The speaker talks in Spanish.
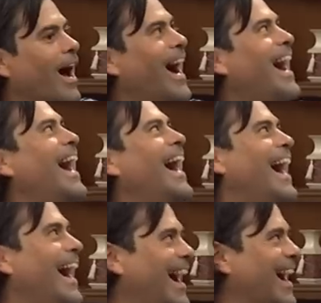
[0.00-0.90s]

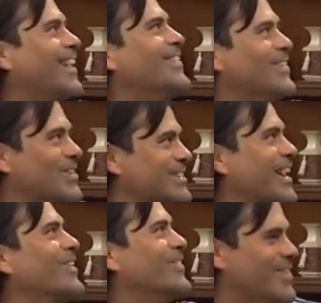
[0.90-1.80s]
¡Ah! Como los
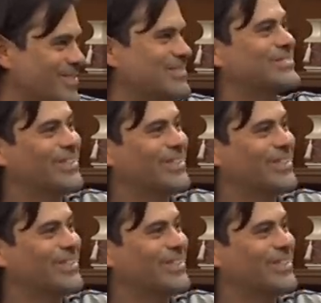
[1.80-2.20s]
que comemos